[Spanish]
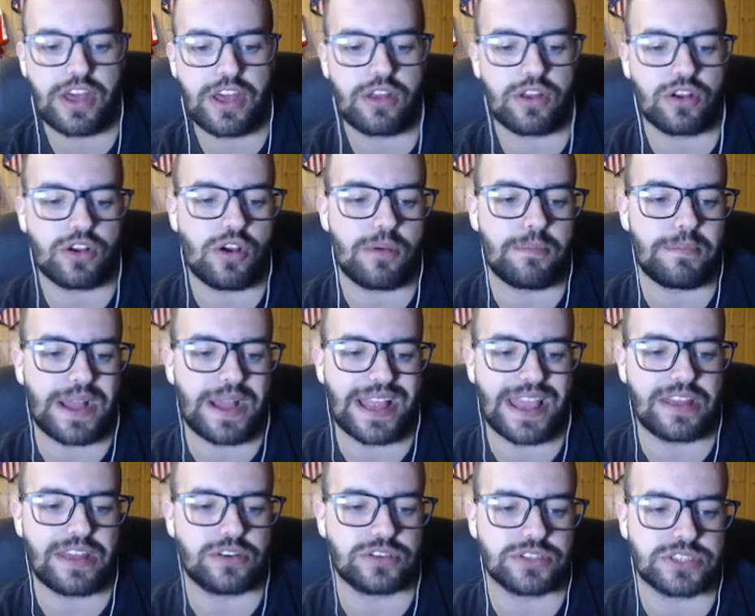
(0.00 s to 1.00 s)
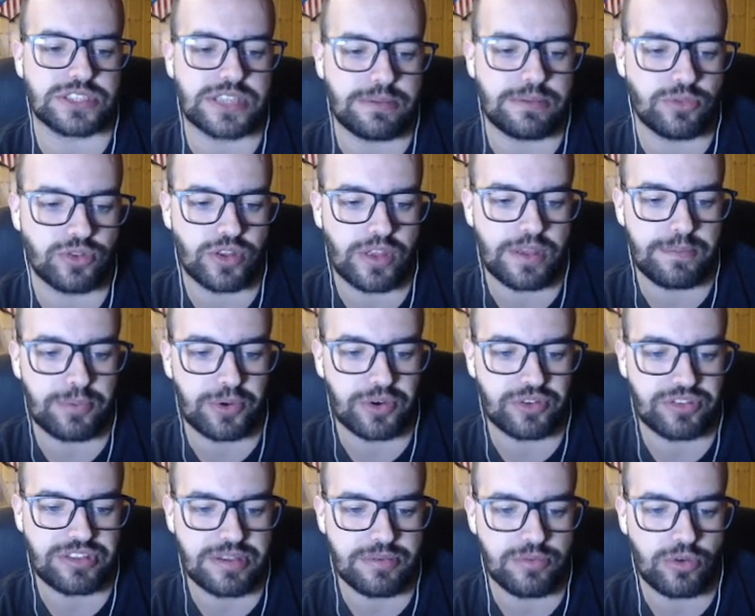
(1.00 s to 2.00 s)
los compañeros de Mundo
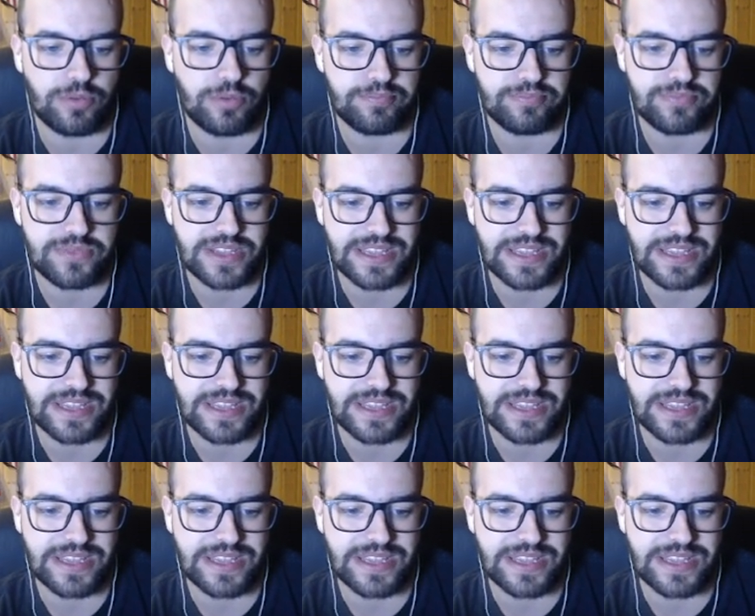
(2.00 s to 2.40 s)
Deportivo